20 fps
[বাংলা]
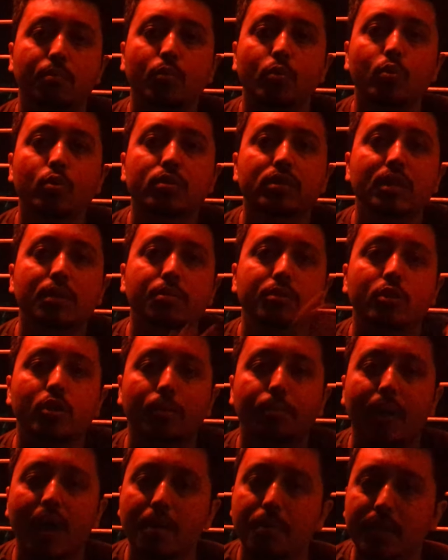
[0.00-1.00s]
মুহূর্তের
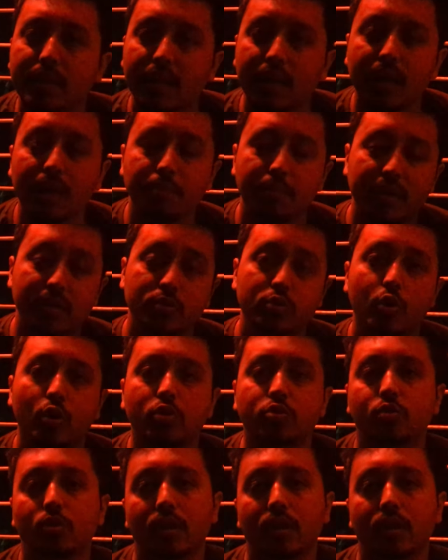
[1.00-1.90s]
ভিতরে পায়ে ব্যথা নাই বাট জ্বর